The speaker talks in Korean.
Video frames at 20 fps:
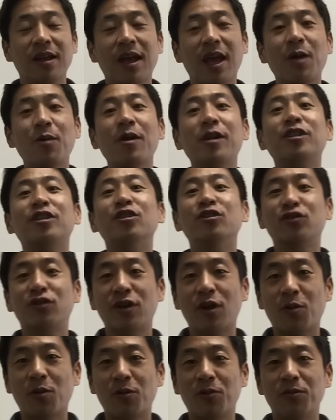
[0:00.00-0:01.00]
해외
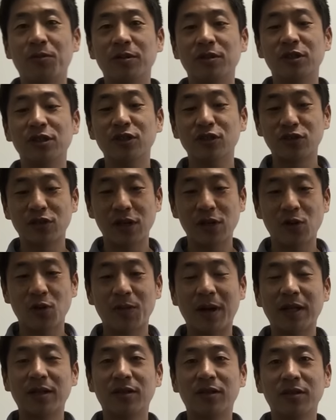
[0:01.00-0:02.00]
진출하고 진출하려고
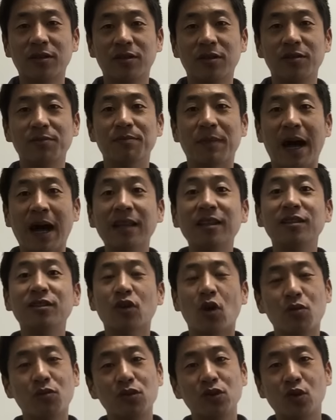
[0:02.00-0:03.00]
만들었던 많은
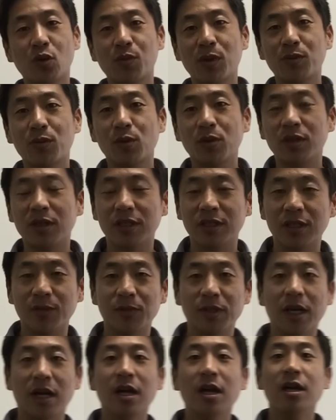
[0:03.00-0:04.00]
영문 쇼핑몰들이
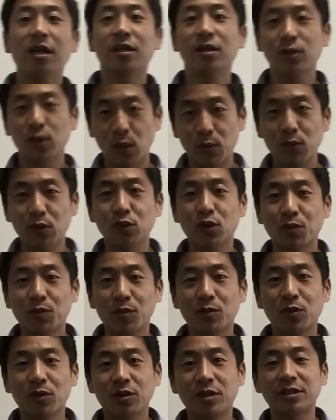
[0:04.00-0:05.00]
있습니다. 그 영문
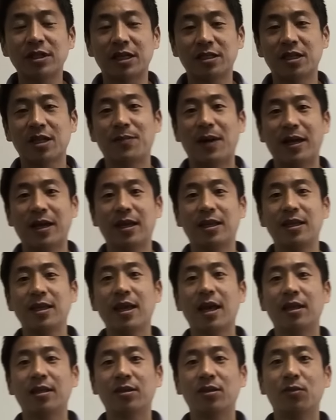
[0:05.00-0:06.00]
쇼핑몰들은 자체 마케팅이
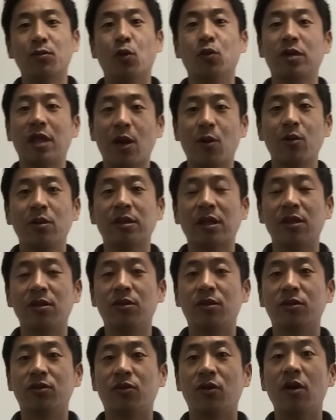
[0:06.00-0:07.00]
안 돼서 못 하고 있다는
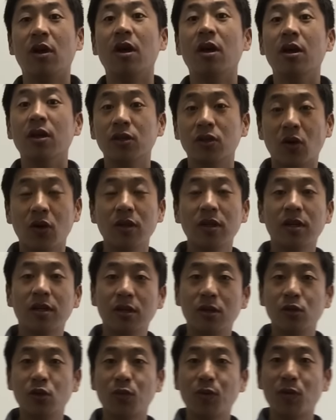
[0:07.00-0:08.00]
거죠. 저희는
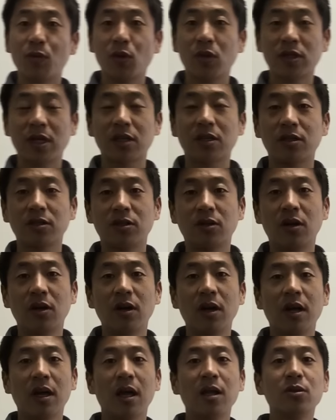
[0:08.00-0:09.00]
그런 쇼핑몰들
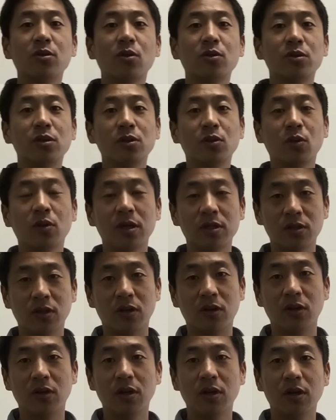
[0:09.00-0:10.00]
찾아서 엔토스를
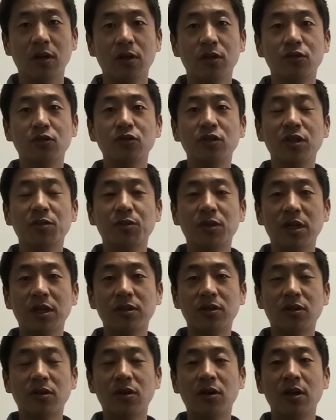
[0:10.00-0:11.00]
통해서 수집을
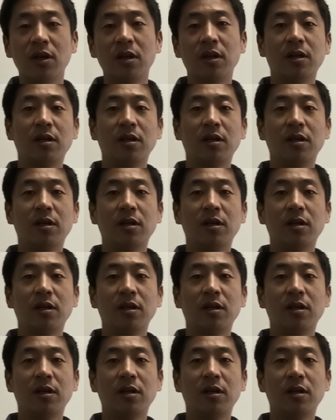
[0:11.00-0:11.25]
해서